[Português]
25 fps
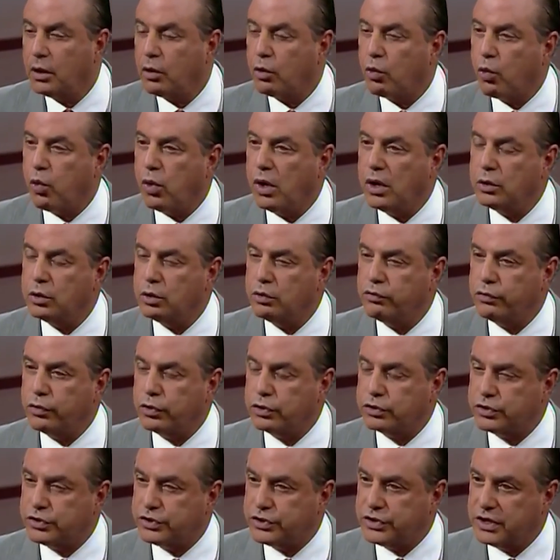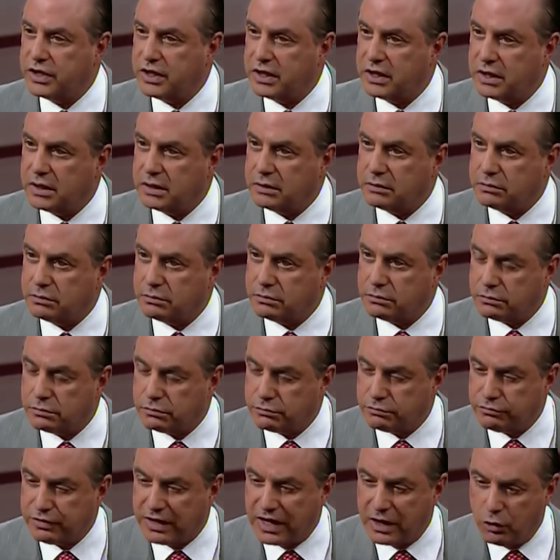Quando você
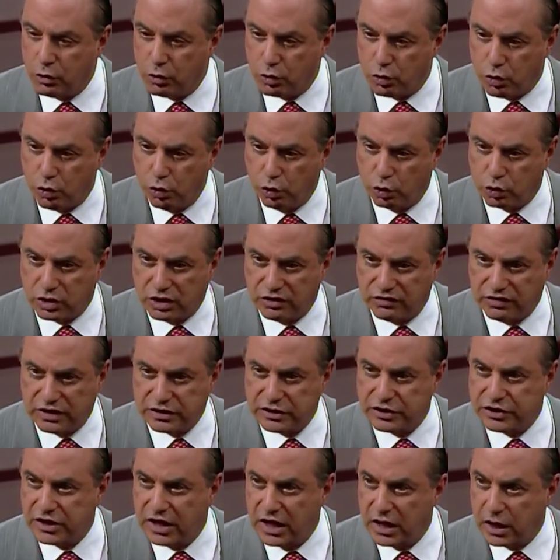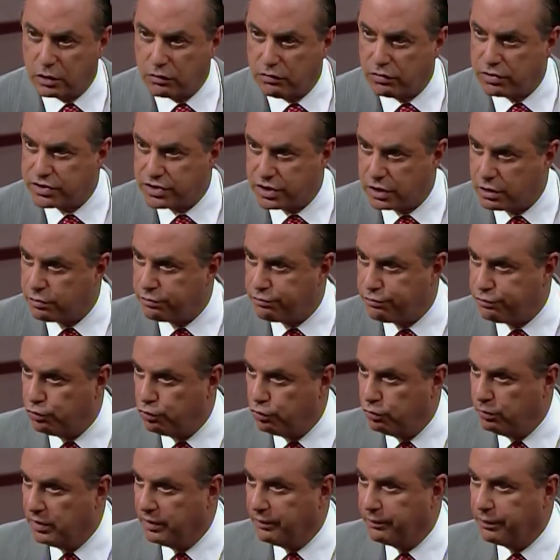vai num culto evangélico, você não hum.
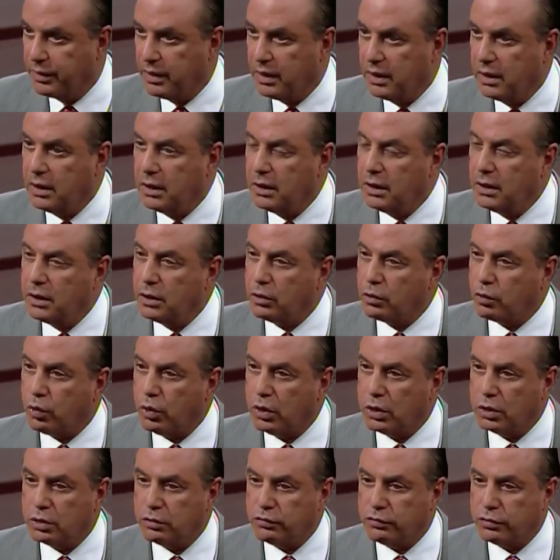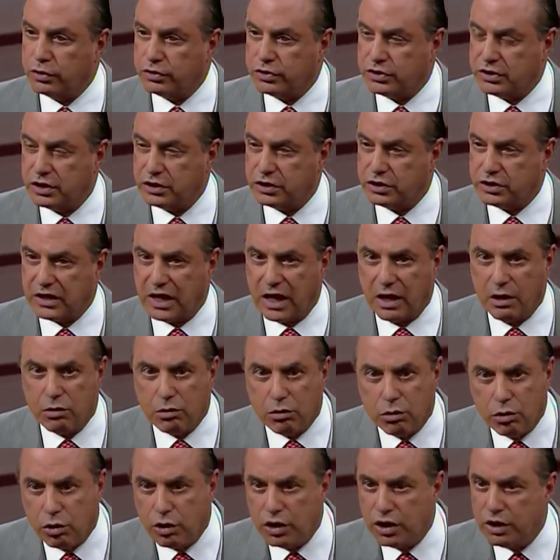fuma. Quando você está num
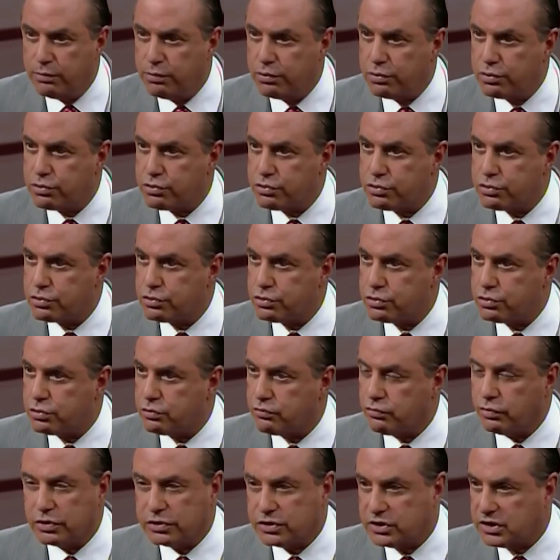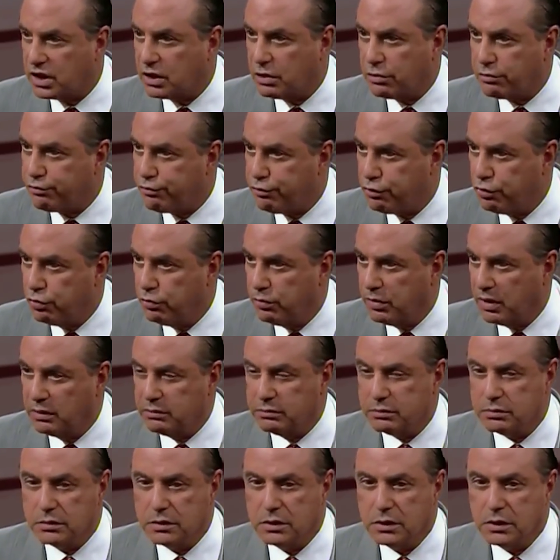ônibus, você não fuma.
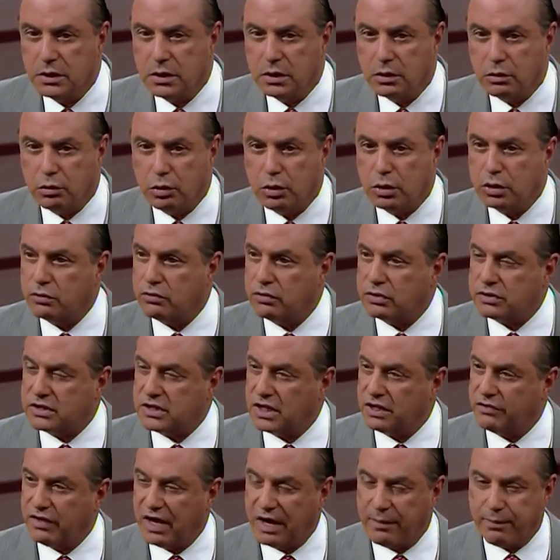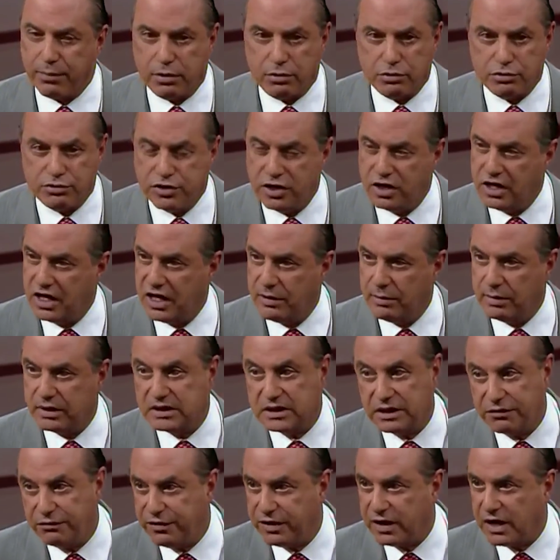Quando você vai para um cinema,
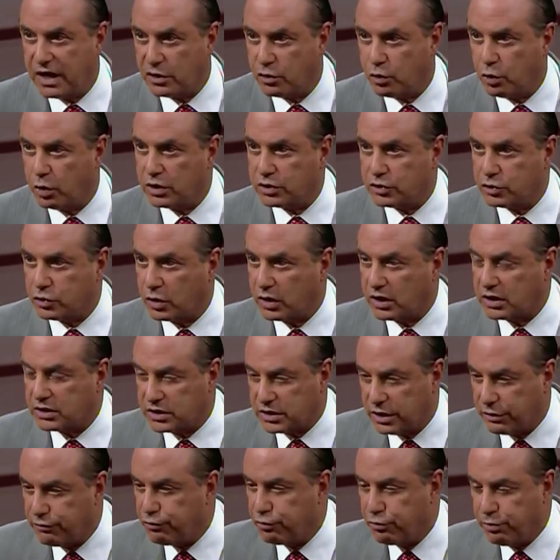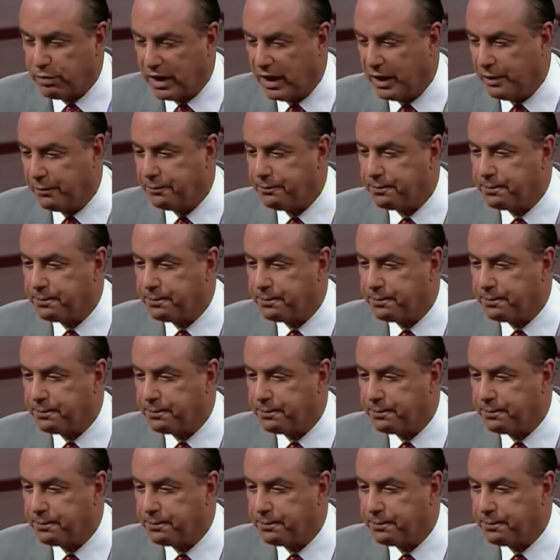você fica duas horas sem fumar.